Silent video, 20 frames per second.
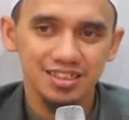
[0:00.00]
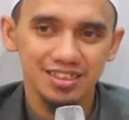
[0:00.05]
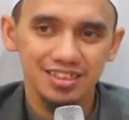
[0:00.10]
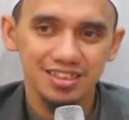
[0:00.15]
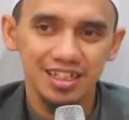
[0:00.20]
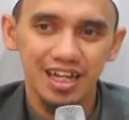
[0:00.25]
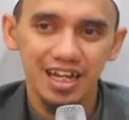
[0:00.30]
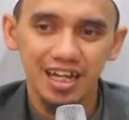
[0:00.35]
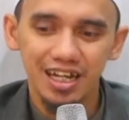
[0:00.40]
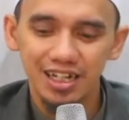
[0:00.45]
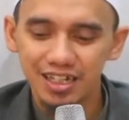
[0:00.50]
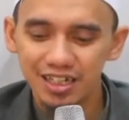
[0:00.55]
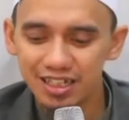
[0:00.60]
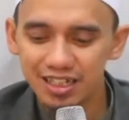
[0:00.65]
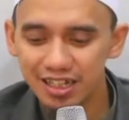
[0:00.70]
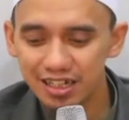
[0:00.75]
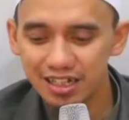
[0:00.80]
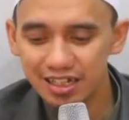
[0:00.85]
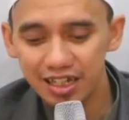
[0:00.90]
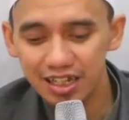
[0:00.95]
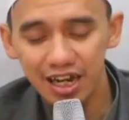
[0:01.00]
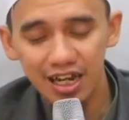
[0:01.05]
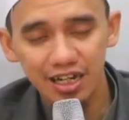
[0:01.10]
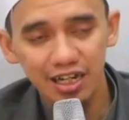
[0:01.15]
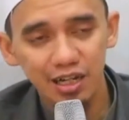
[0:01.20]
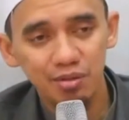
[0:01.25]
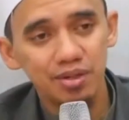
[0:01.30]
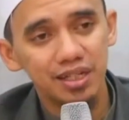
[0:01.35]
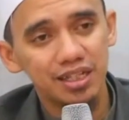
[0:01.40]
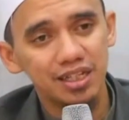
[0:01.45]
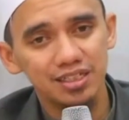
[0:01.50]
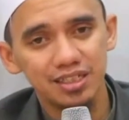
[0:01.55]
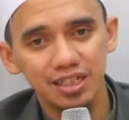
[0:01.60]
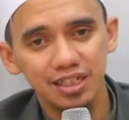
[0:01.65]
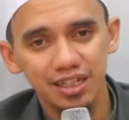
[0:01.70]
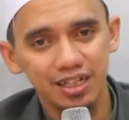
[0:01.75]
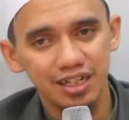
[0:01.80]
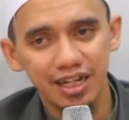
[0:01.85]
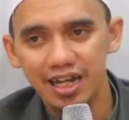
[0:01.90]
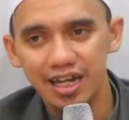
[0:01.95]
Jangan kita kira ada
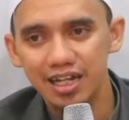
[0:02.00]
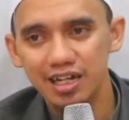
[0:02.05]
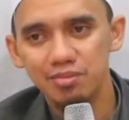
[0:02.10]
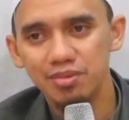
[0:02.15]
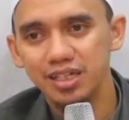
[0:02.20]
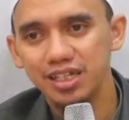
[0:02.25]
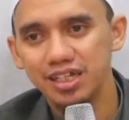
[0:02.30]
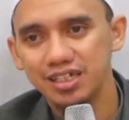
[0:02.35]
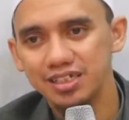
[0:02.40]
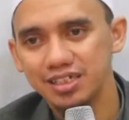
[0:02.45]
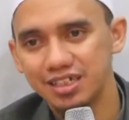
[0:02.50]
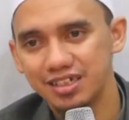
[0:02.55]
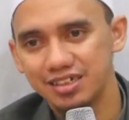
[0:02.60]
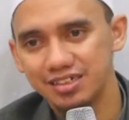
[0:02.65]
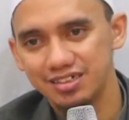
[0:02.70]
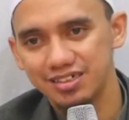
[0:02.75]
batasannya, nggak ada batasan.